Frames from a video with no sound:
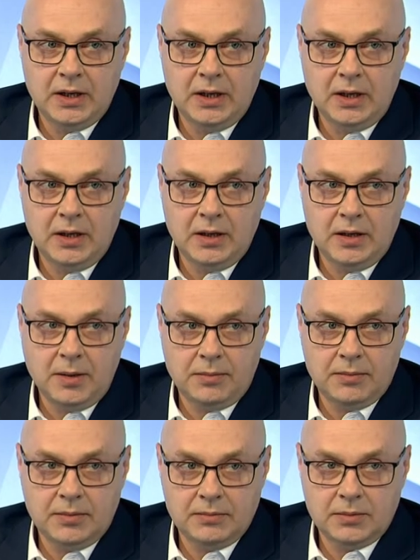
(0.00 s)
и я
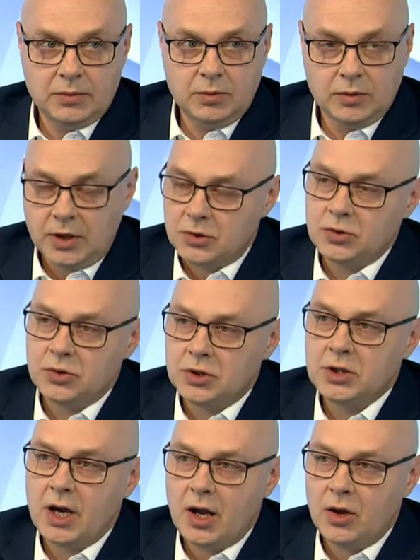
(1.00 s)
ну, вот
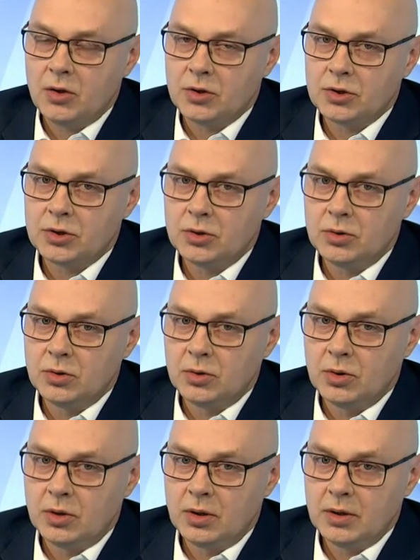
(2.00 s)
ощущаю,
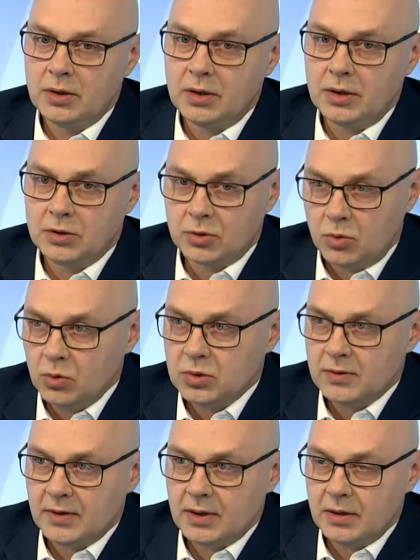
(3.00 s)
что
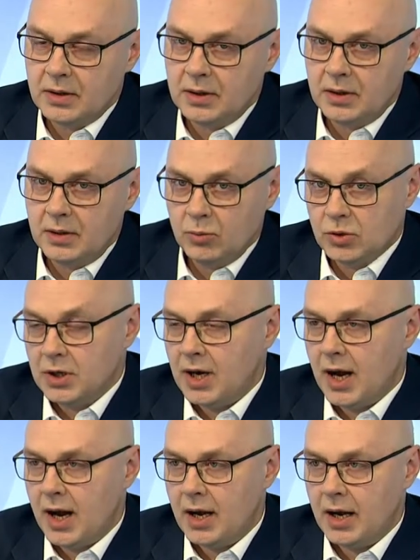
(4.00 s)
искусство и
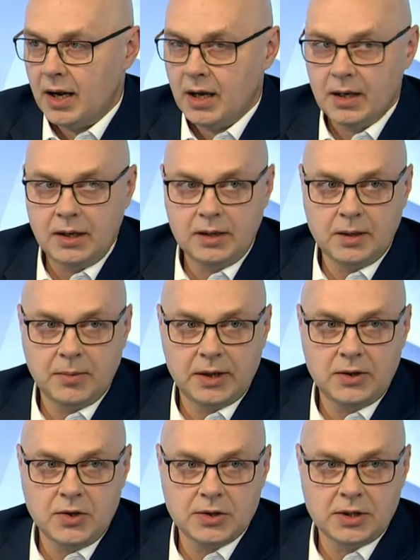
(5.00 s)
музыкальное, и
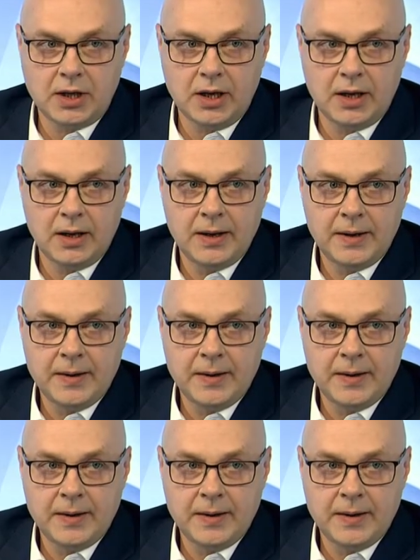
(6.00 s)
драматическое,